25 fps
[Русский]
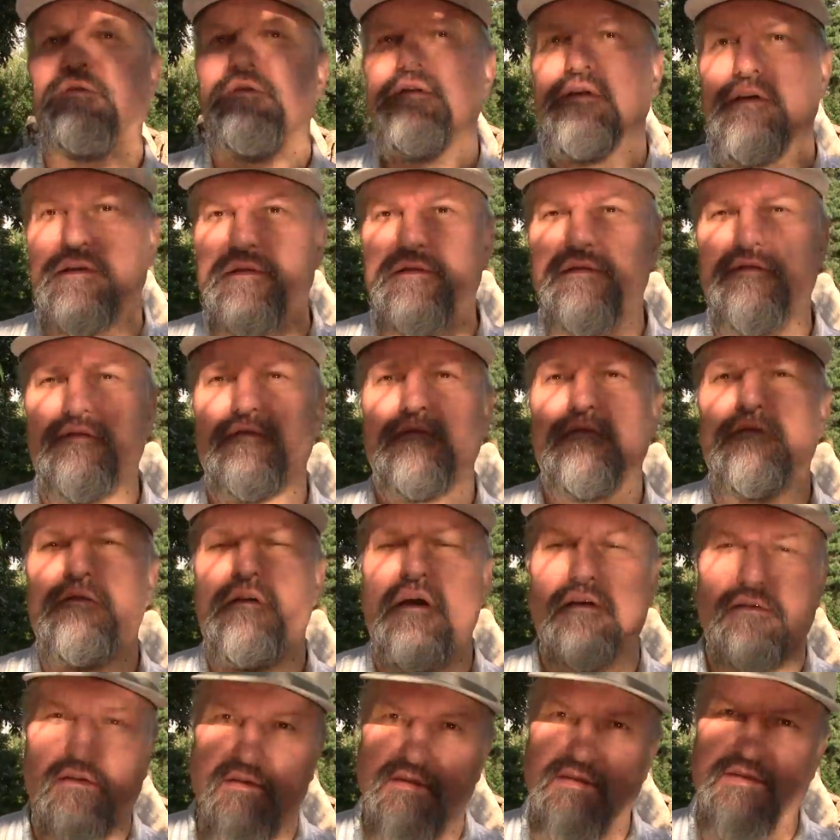есть
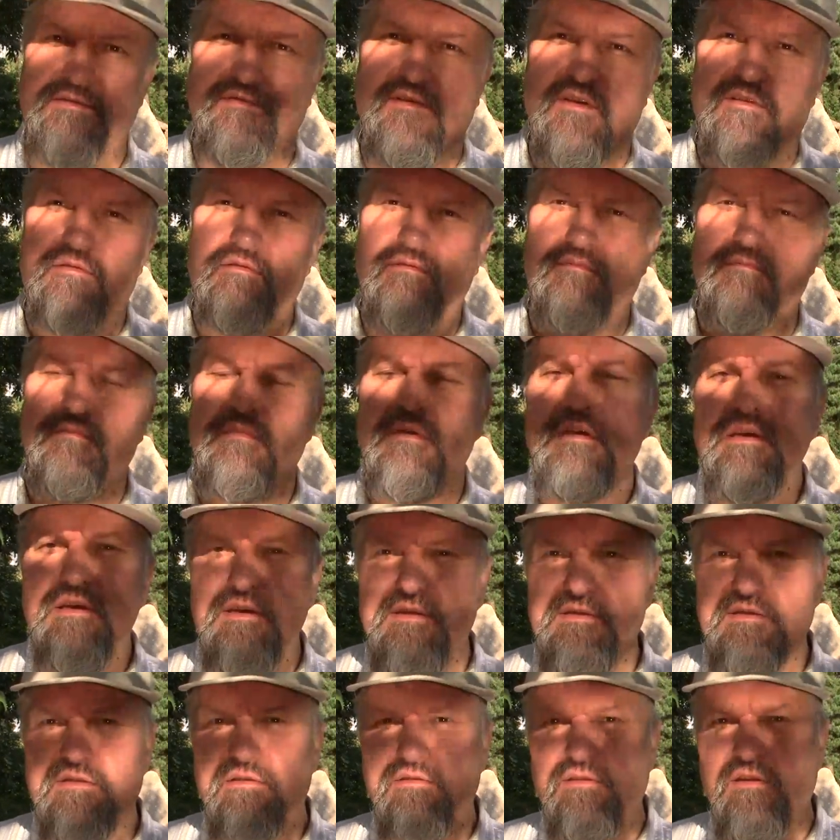этот свет
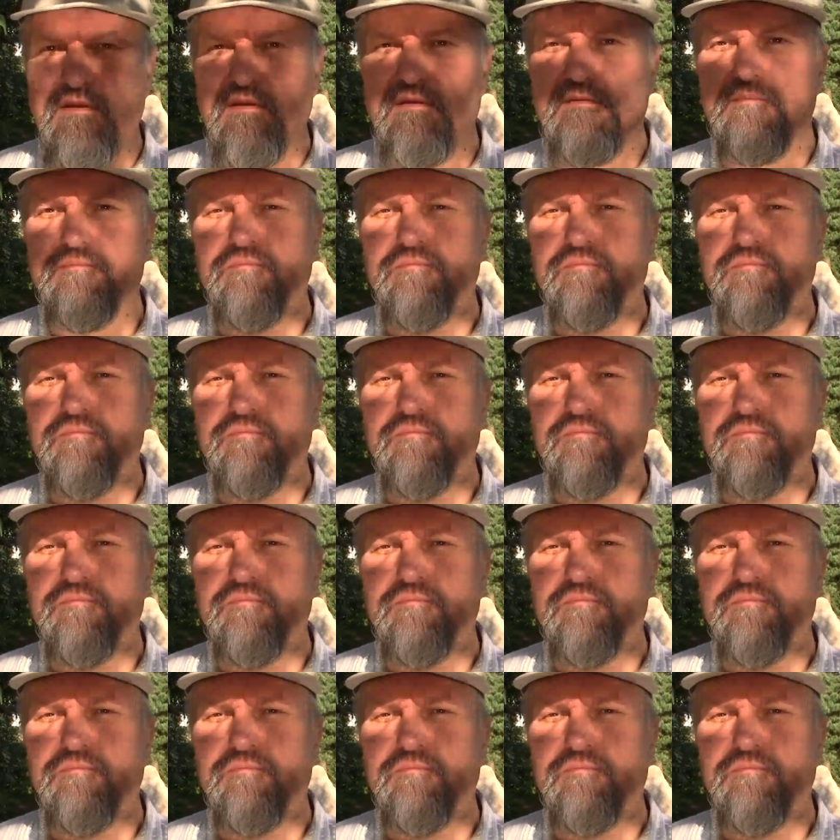истинный,